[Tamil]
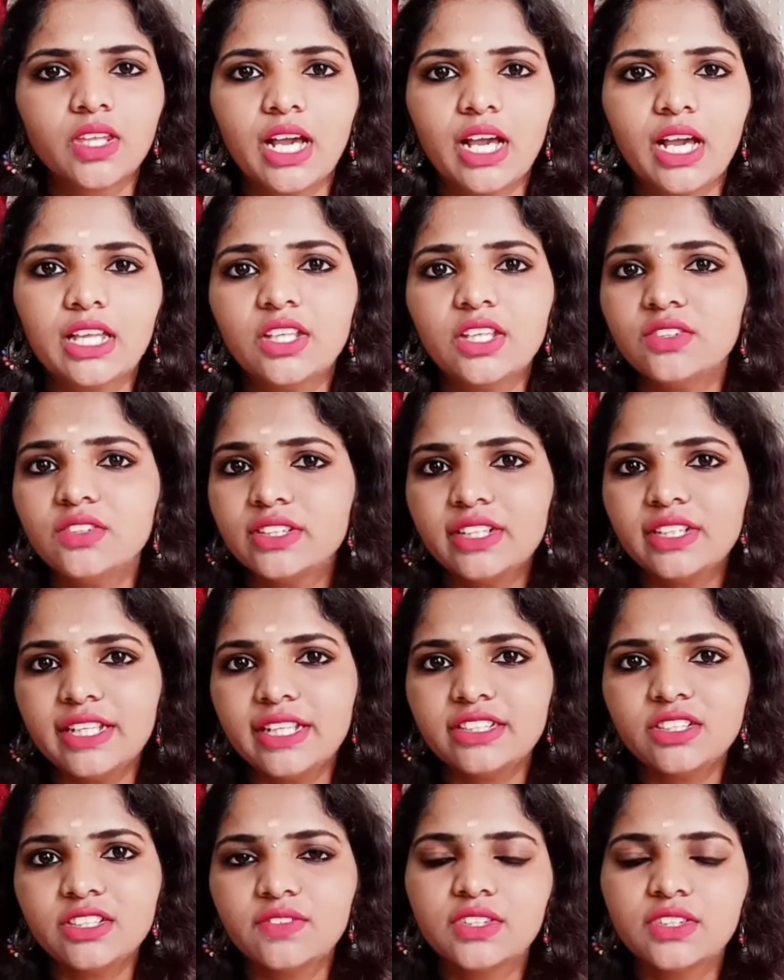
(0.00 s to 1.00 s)
அதாவது
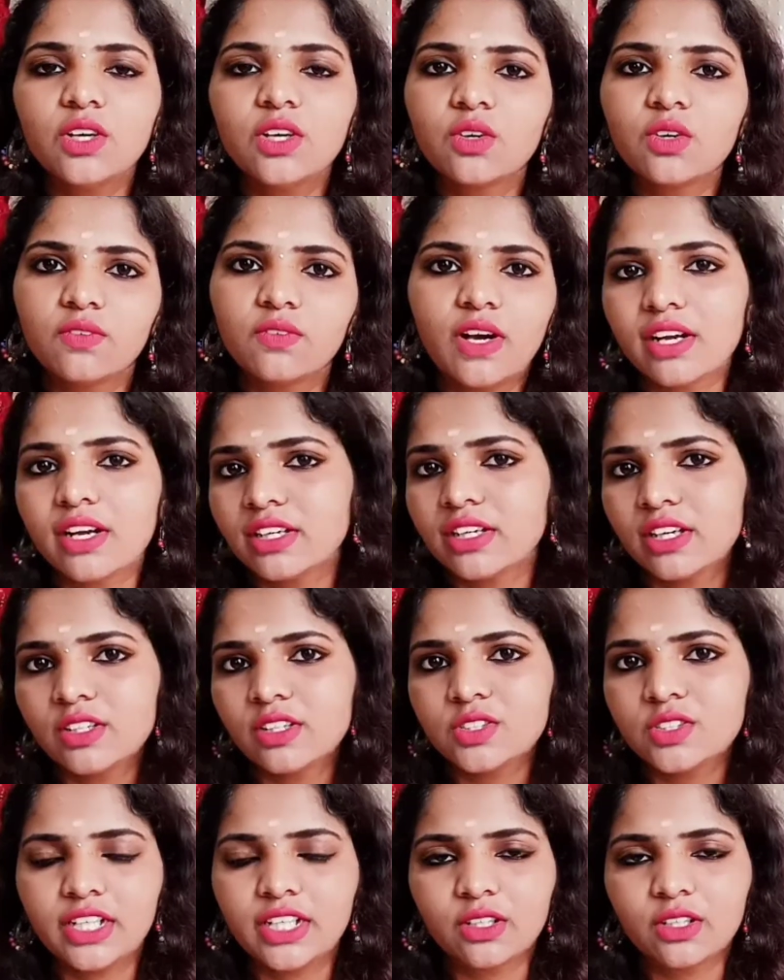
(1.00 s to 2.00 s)
ரிலேஷன் வந்து அவங்க வாங்கினாங்கன்னு
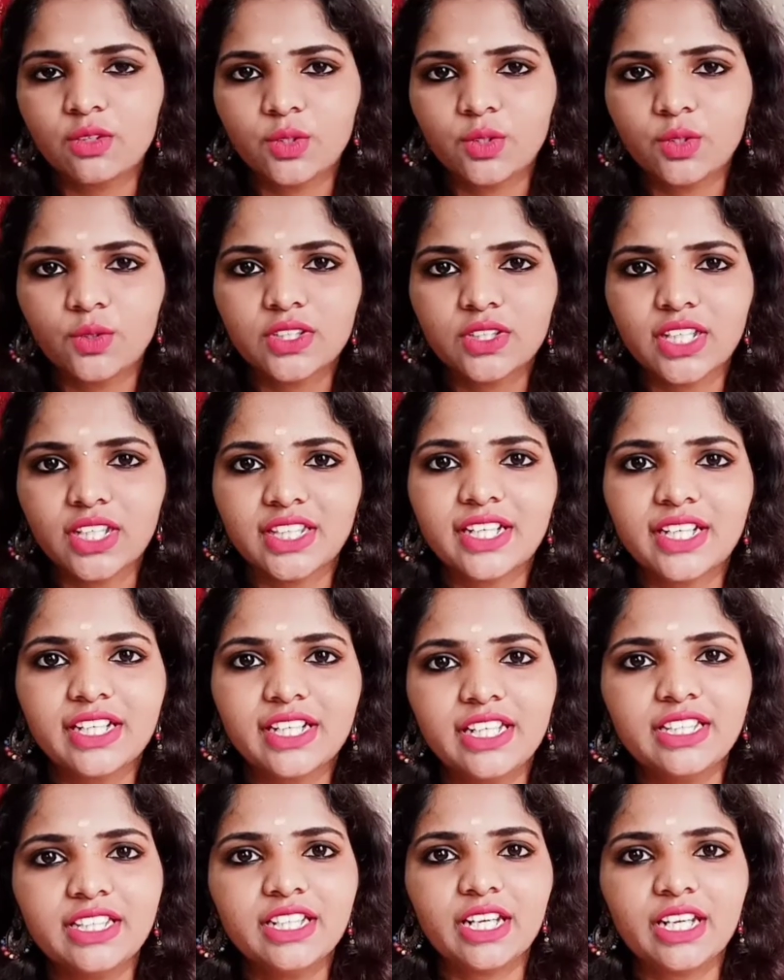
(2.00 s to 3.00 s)
சொல்லி கொண்டு வந்து தந்தாங்க
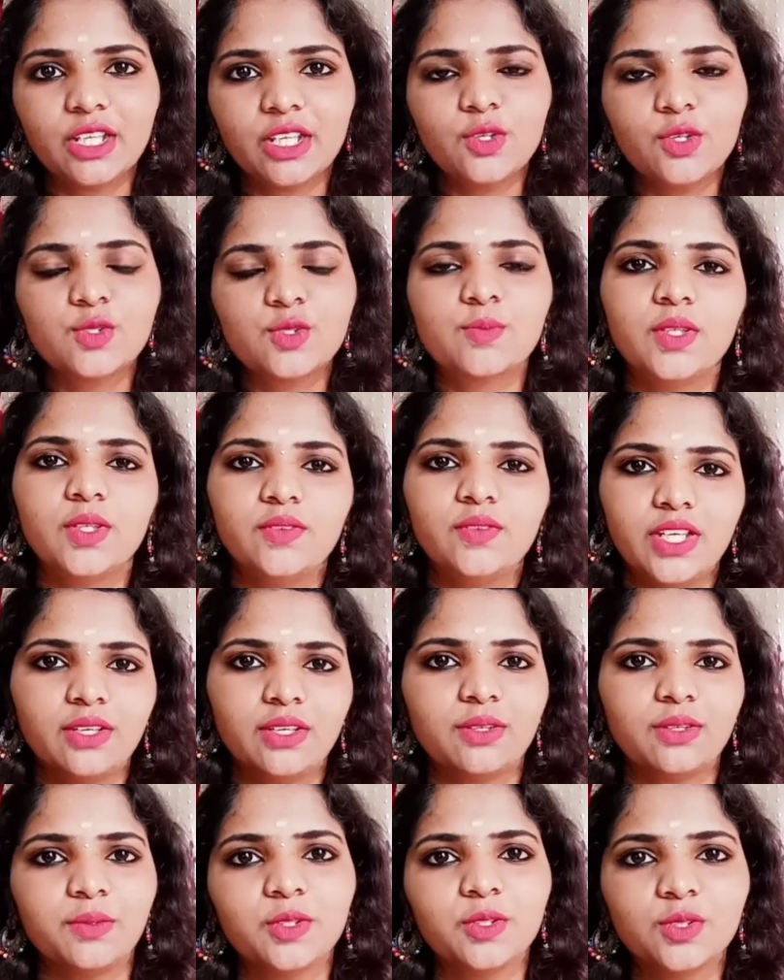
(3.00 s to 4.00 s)
நீ தான் நிறைய யூஸ் பண்ணி
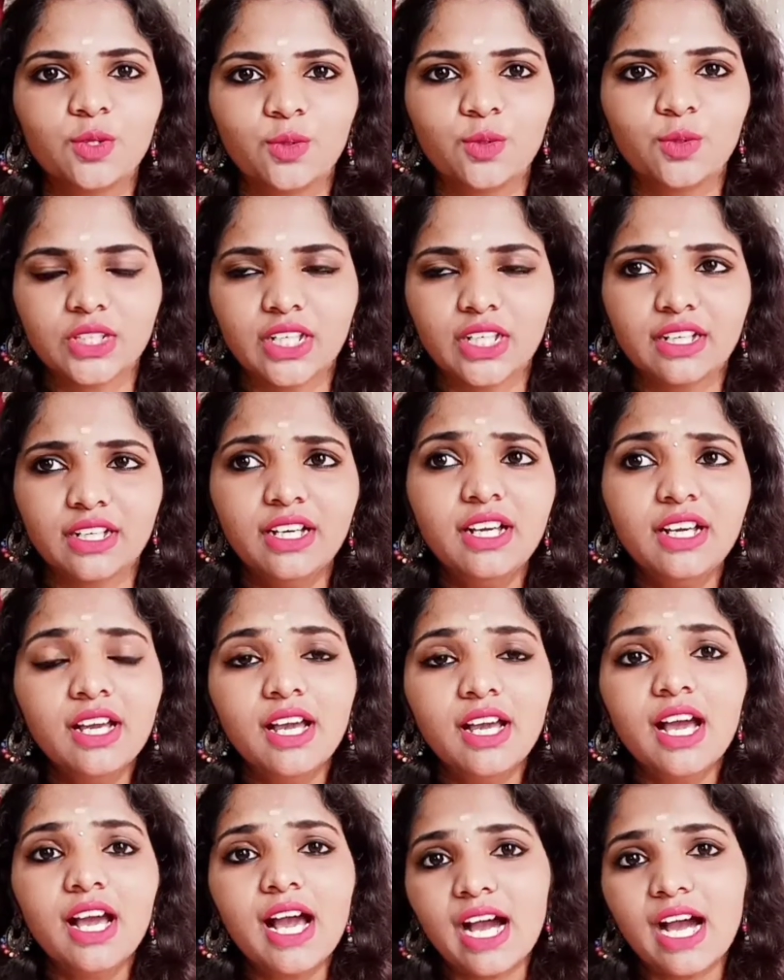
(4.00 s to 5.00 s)
அப்படின்னு சொல்லி கொடுத்தாங்க
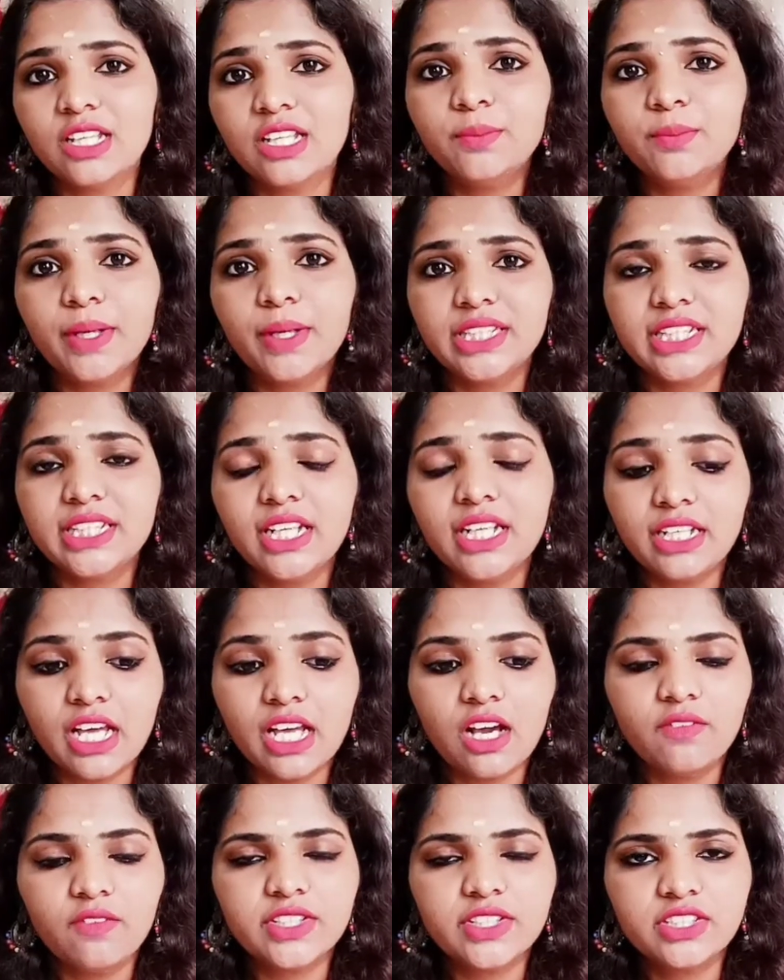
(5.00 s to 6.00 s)
அது பார்த்தீங்கன்னா
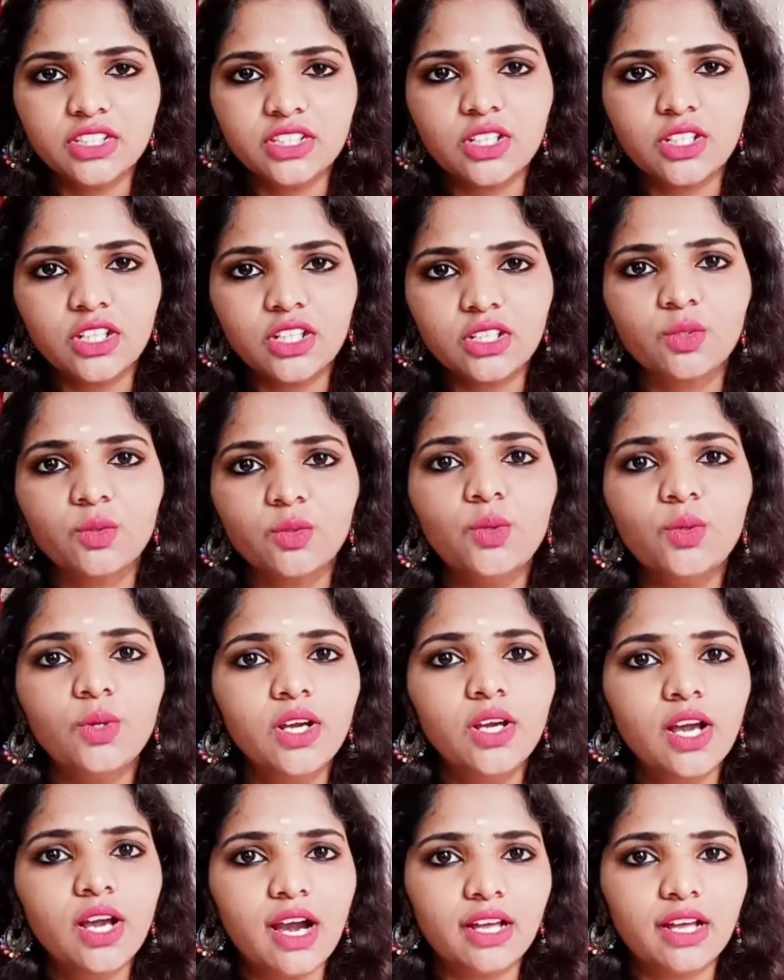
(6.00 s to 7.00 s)
நான் வச்சிருக்கிறதுக்கும்
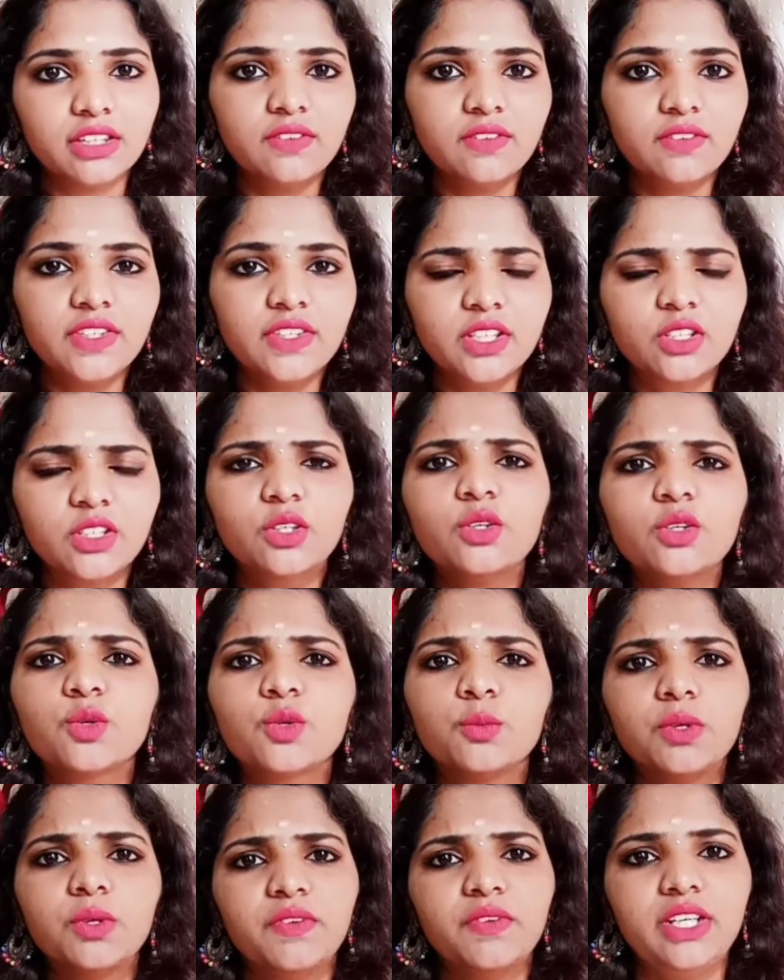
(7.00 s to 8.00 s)
அந்த வினிகருக்கும்
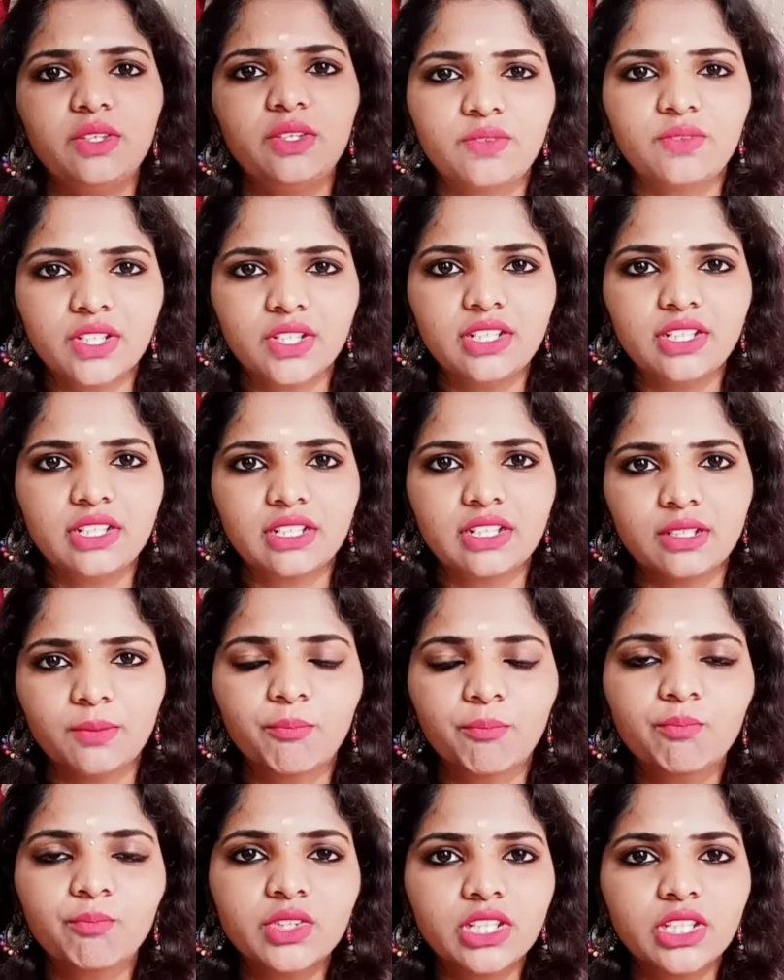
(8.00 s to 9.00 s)
ரொம்பவே டிஃப்ரெண்ட் இருக்குது
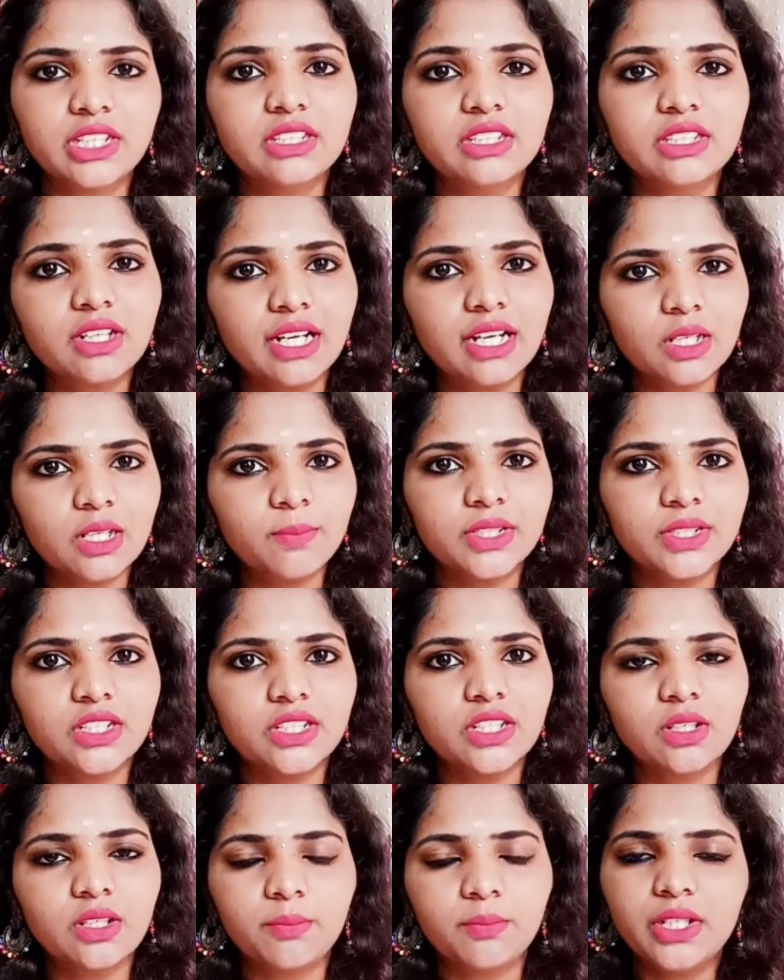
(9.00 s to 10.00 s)
இது கலர்
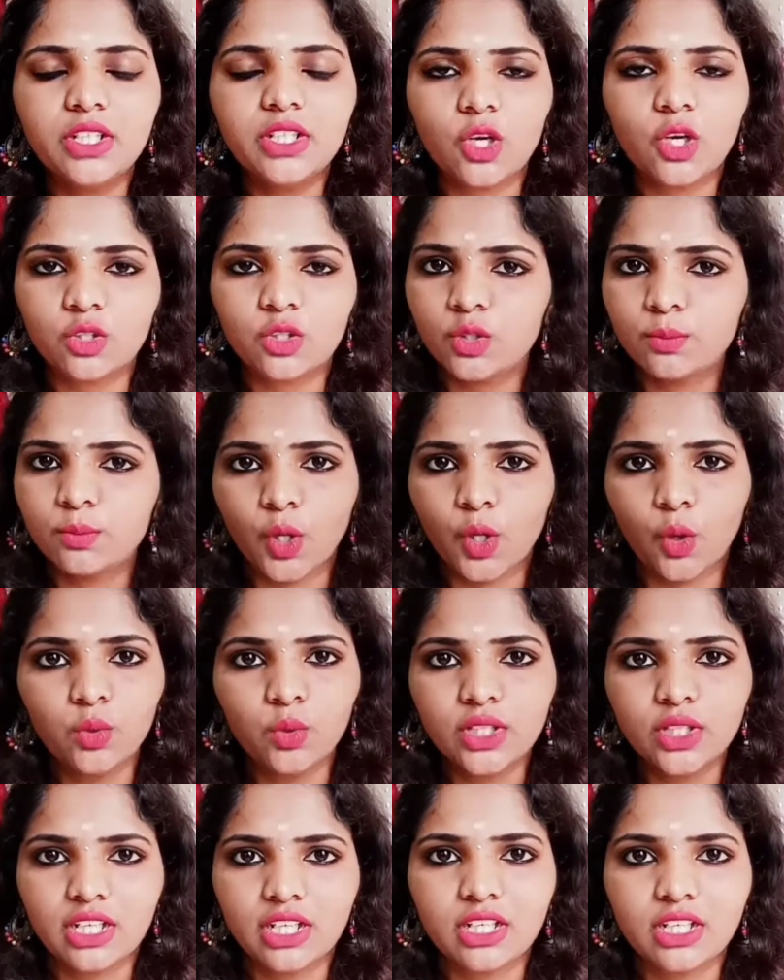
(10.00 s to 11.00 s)
பார்த்தீங்கன்னா அப்படியே டார்க்காக ஒரு ப்ரௌன்
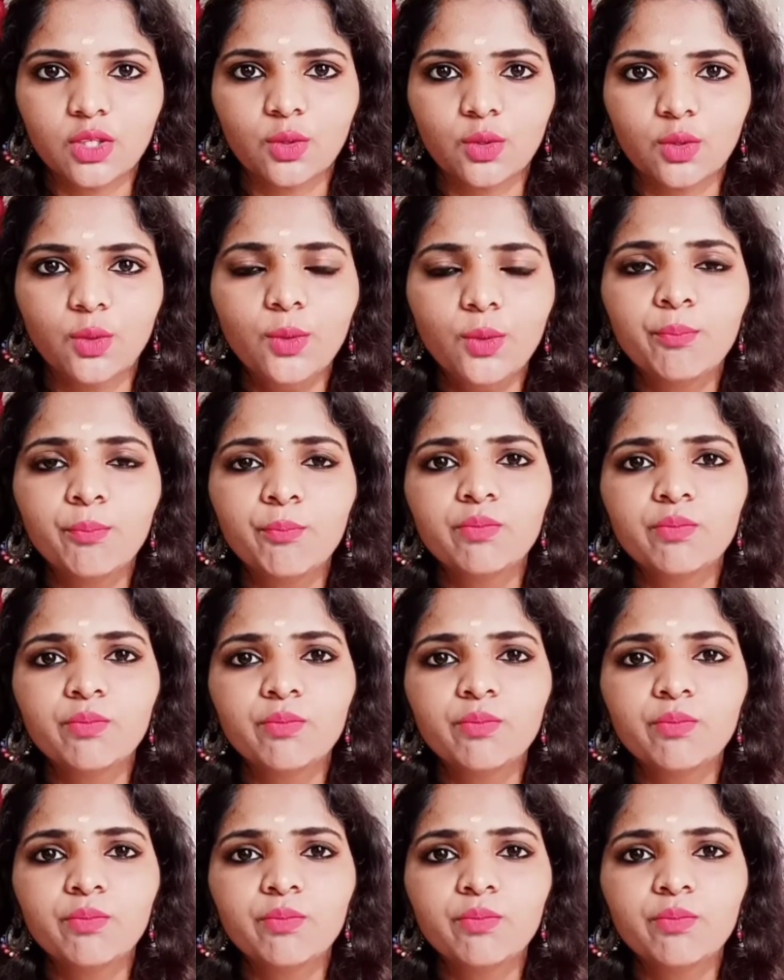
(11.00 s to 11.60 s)
கலரில் இருக்கும்